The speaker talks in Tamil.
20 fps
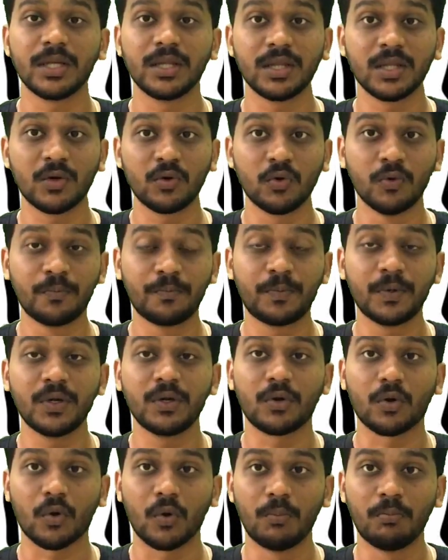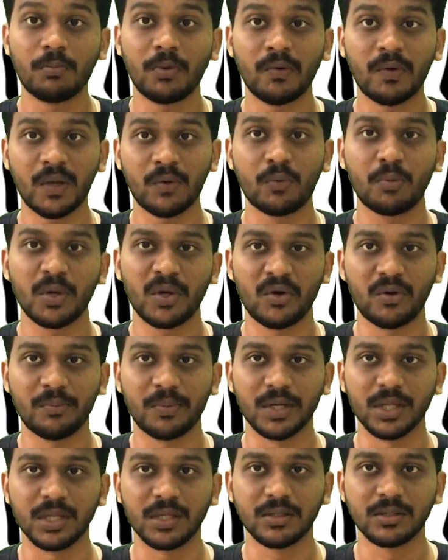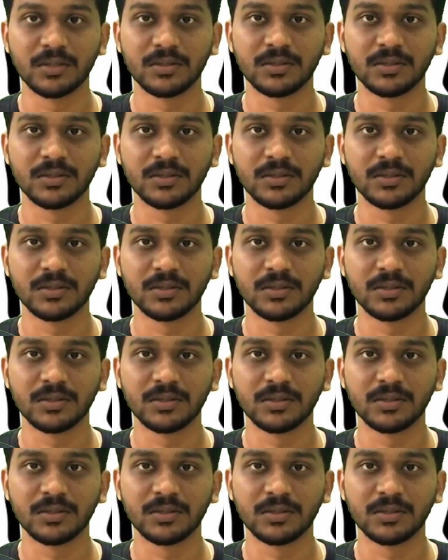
இந்த உப்பு ரொம்பவே உபயோகப்படுது